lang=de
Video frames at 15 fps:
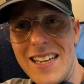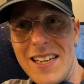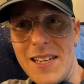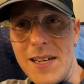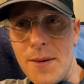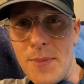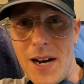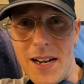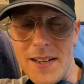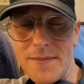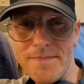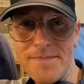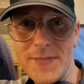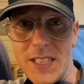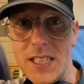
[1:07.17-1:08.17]
in der Bahn,
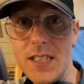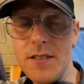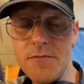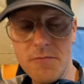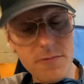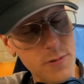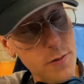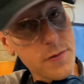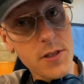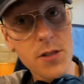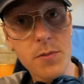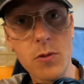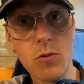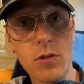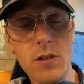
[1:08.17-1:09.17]
die
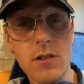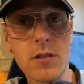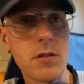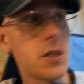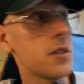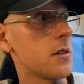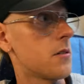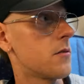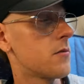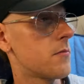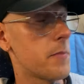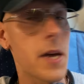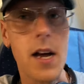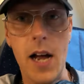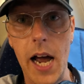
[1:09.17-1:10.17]
50 Minuten, nee,
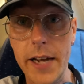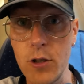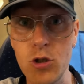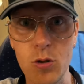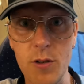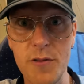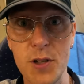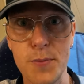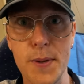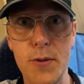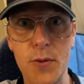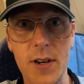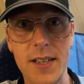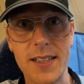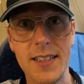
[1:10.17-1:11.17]
mehr, eine Stunde
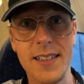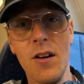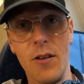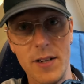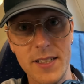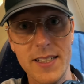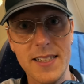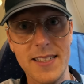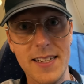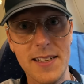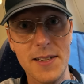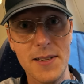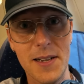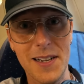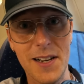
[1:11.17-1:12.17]
Verspätung hatte. Und jetzt geht es
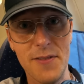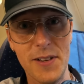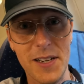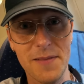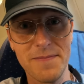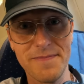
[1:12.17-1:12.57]
endlich nach KW.